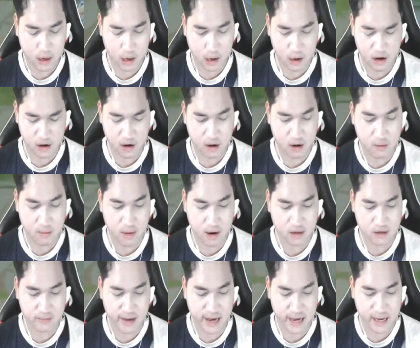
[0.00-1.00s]
oh
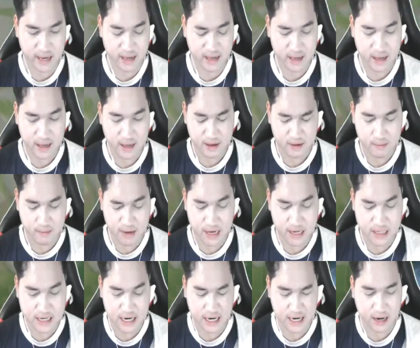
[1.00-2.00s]
boss mạnh
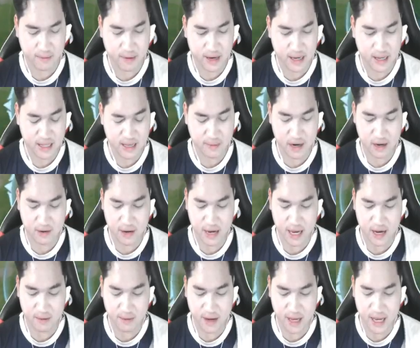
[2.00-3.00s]
miền trăng cả miền tiếp vào đâu
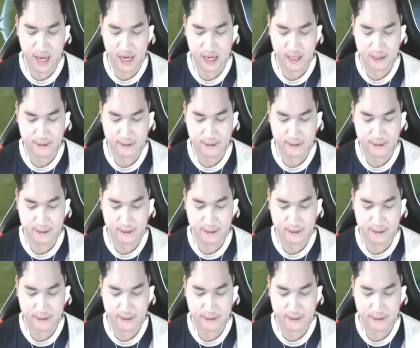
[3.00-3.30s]
ai là mỹ